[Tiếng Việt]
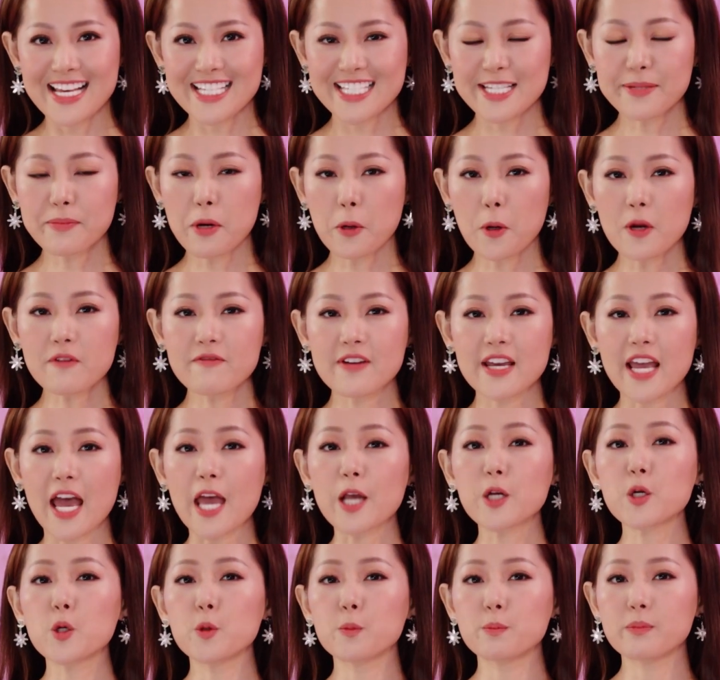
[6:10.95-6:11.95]
Xin mời quý vị
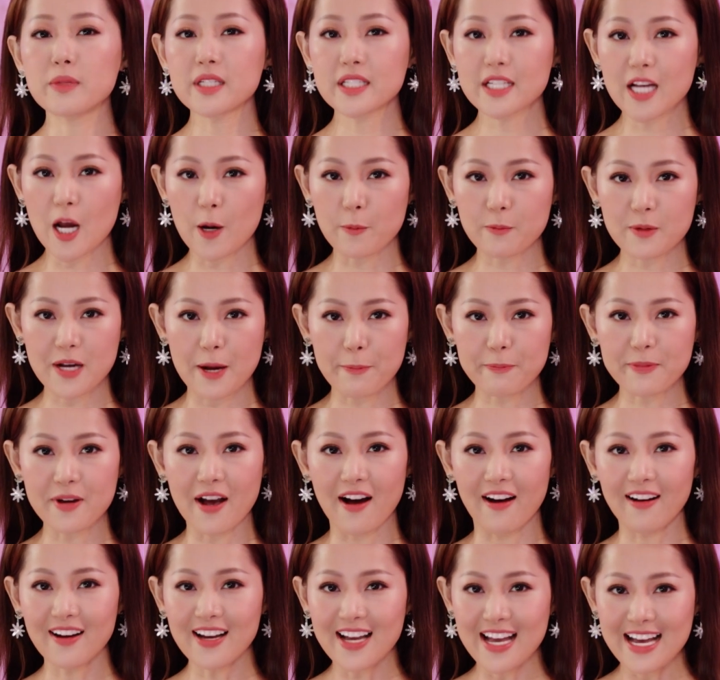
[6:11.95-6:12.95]
hãy cùng Minh Ngọc gặp
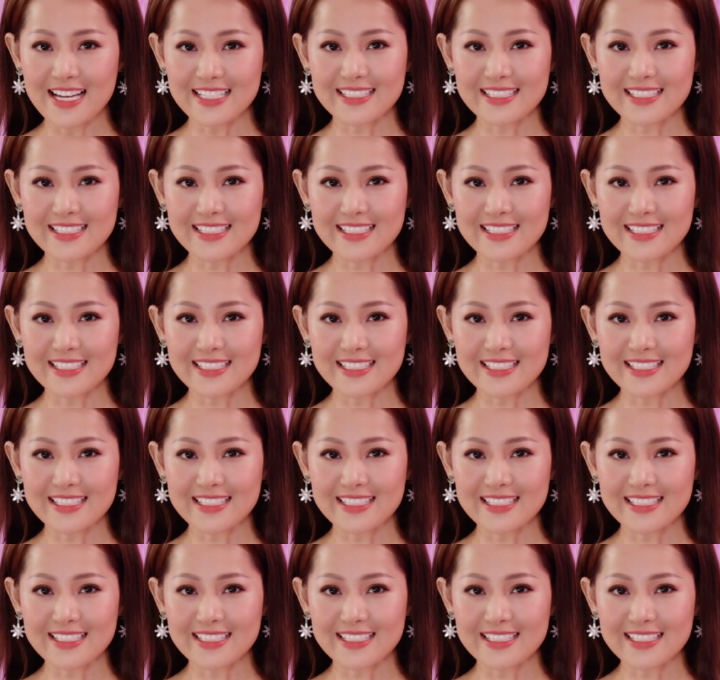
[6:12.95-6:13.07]
gỡ